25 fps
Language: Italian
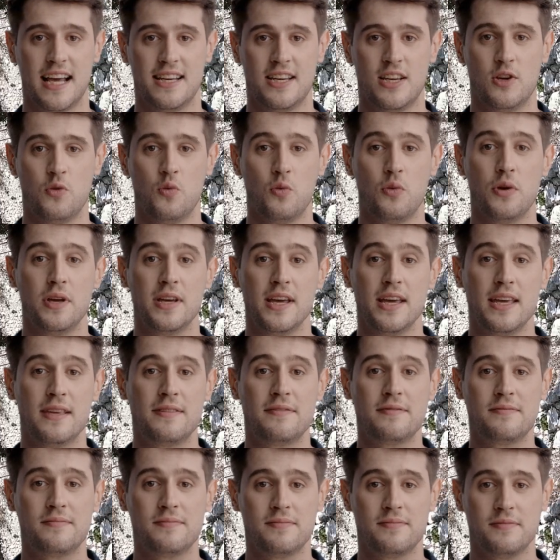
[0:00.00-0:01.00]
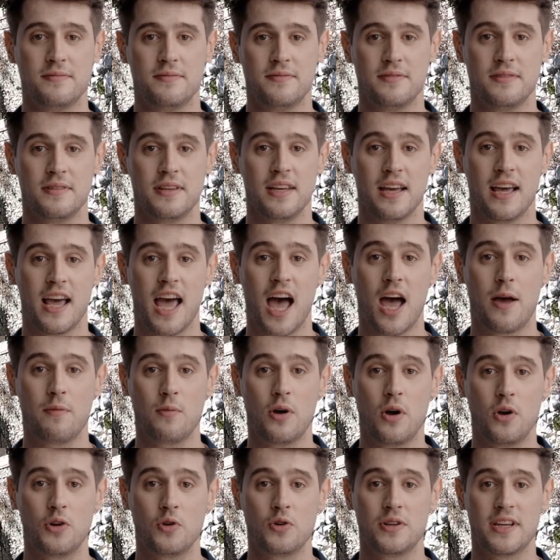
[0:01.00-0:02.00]
altitudine. Al
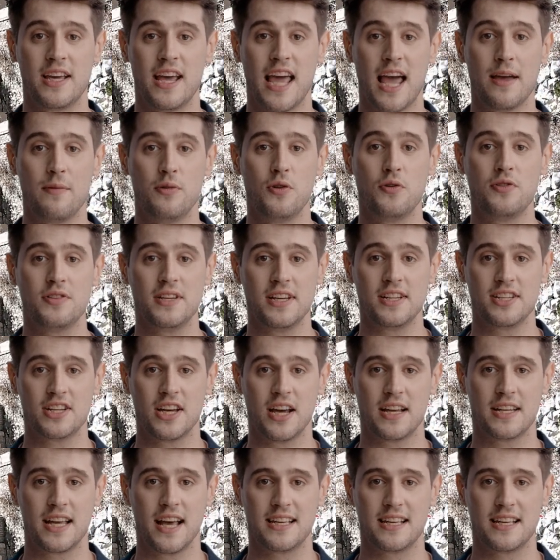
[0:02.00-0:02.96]
borgo di Labro si accede